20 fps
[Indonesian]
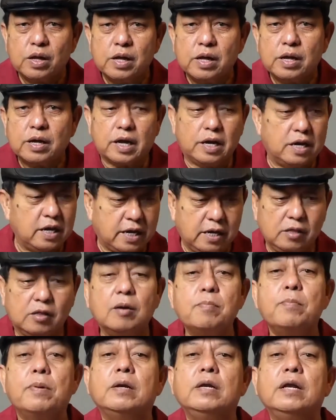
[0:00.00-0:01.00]
Karena
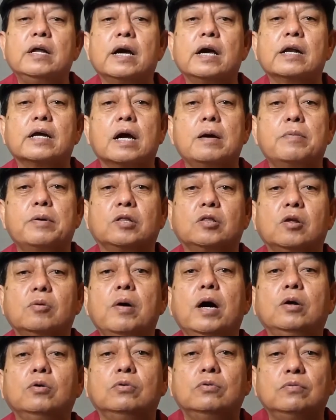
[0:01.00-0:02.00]
kita mendengar kabar
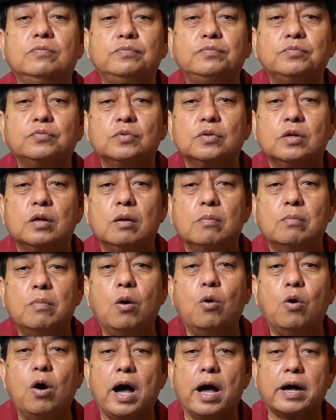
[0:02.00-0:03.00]
terbaru
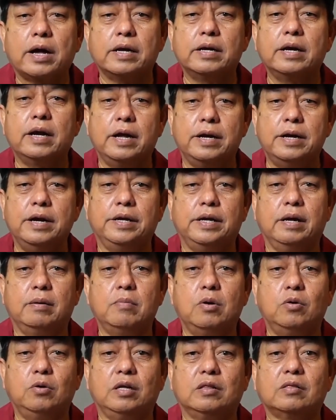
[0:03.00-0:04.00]
bahwa akan ada yang
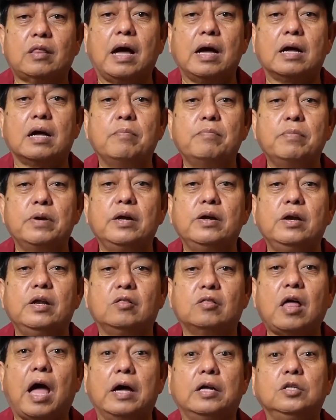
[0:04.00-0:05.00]
mau ditangkap dan
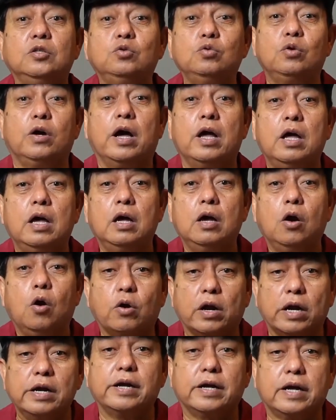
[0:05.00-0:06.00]
ditahan juga
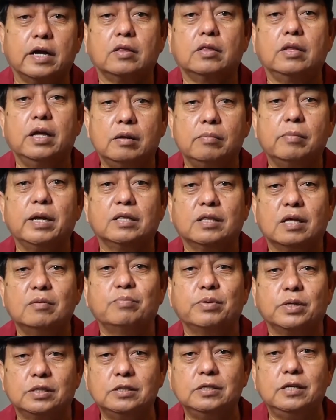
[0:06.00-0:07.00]
orang dekat dari mantan
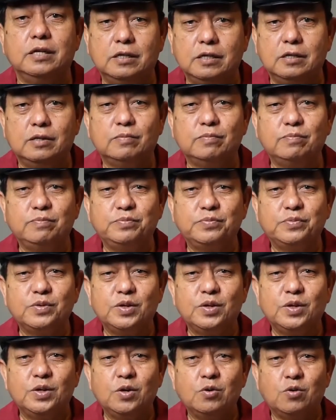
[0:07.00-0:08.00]
presiden ini.
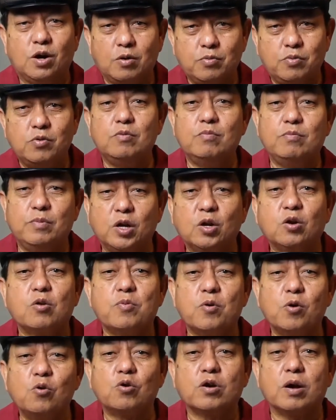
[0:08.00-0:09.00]
Walaupun Menko
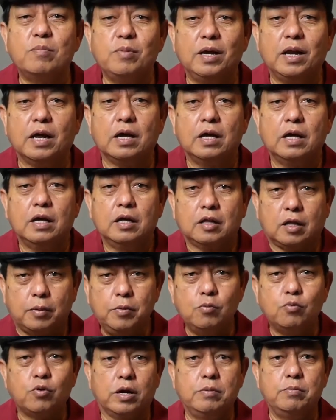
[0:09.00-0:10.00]
Polhukam bilang,
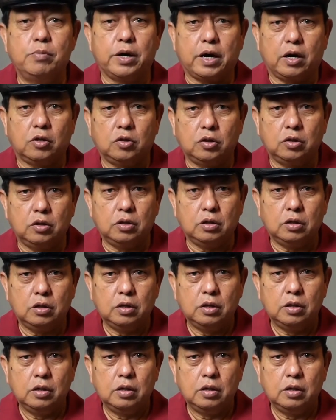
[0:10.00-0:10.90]
tapi bukan berarti